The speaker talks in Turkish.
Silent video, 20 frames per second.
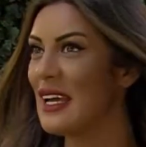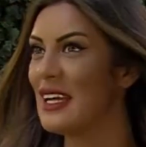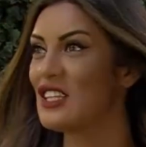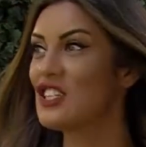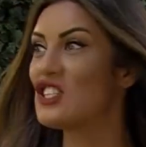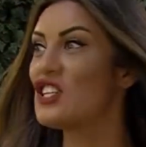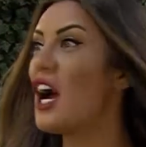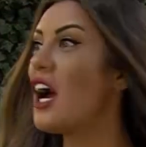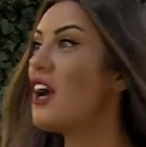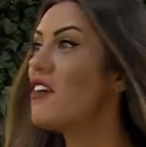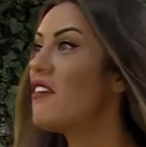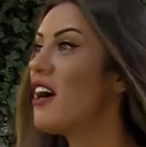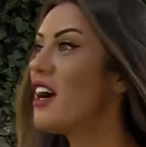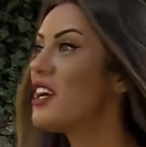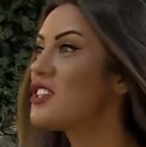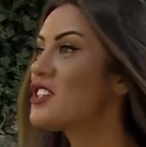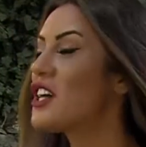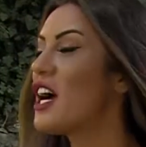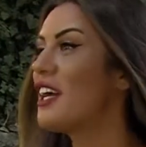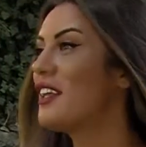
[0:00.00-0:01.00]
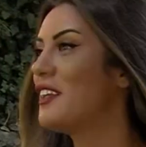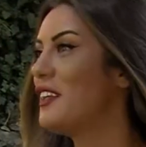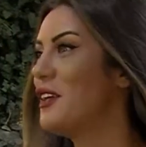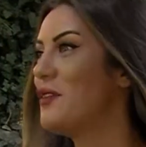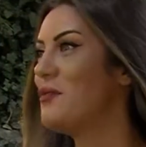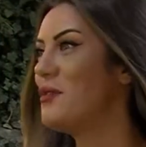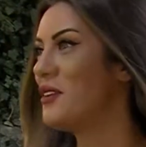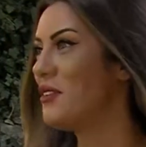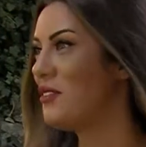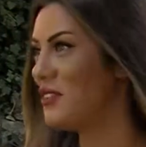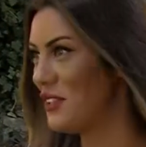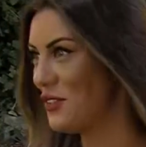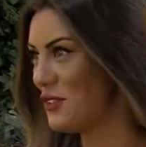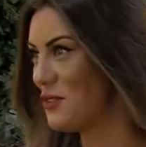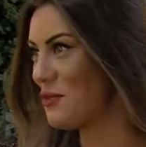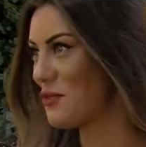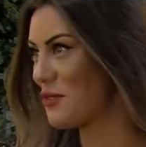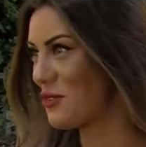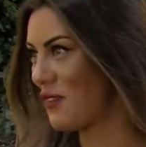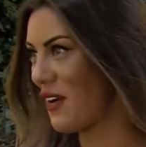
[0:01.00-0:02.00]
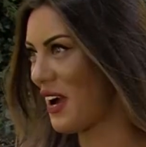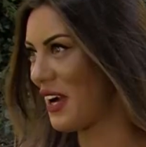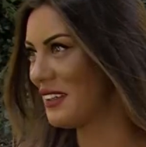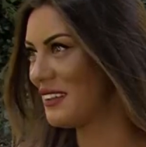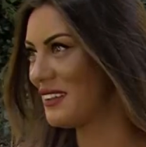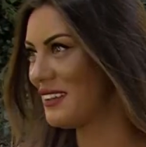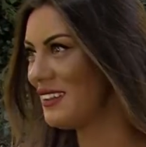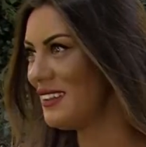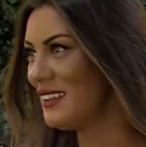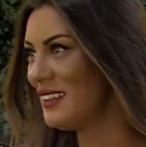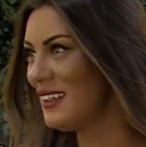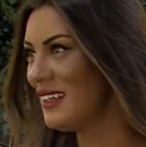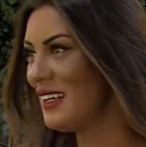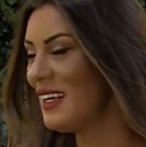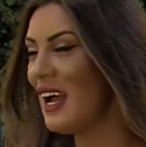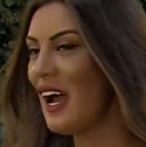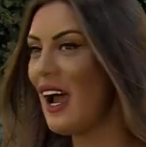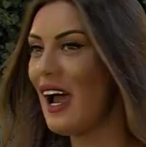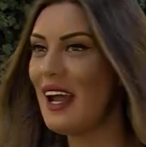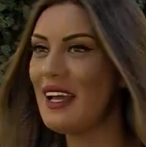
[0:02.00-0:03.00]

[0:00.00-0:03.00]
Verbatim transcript: Çay var çay diye bir videomuz vardı. Hı hı.